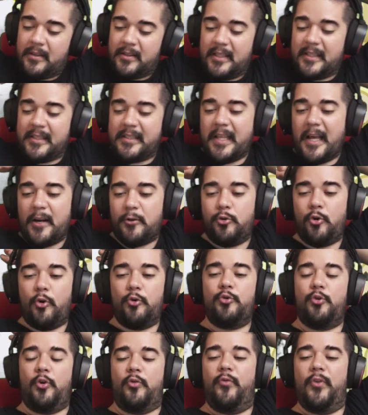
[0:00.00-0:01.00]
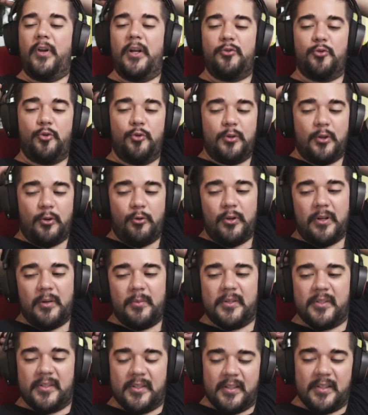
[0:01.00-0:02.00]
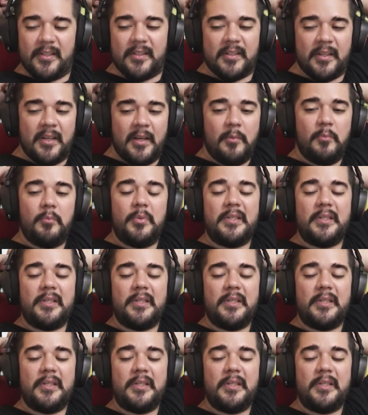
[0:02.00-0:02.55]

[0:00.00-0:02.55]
Sizler çok çok flash oyunlar oynamışsınız.